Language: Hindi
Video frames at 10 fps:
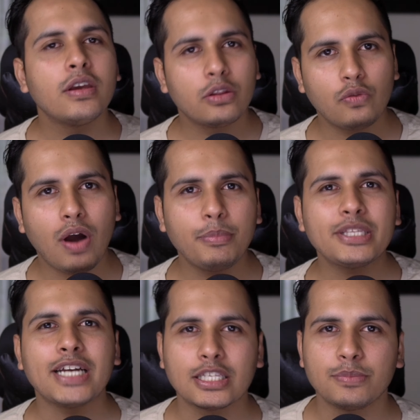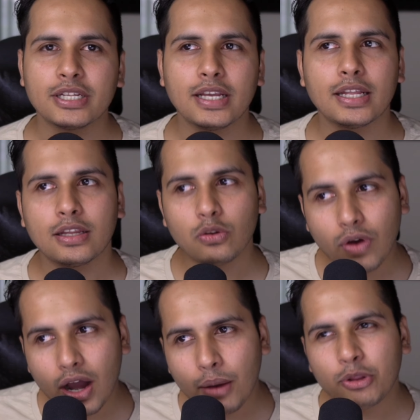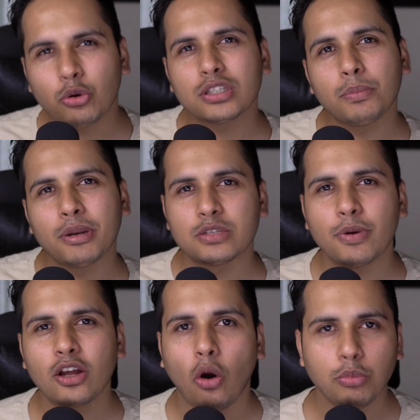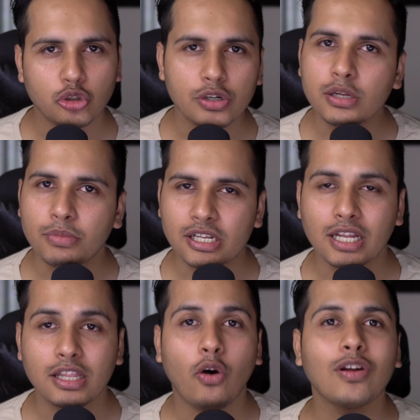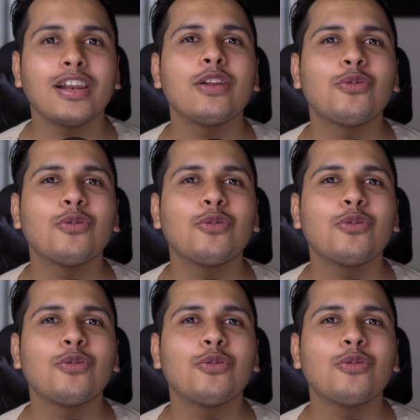तो वहाँ पर चांस बढ़ जाता है तो वहाँ पर थोड़ा सा प्लेसमेंट का अपॉर्चुनिटी बढ़ जाता है ऑनलाइन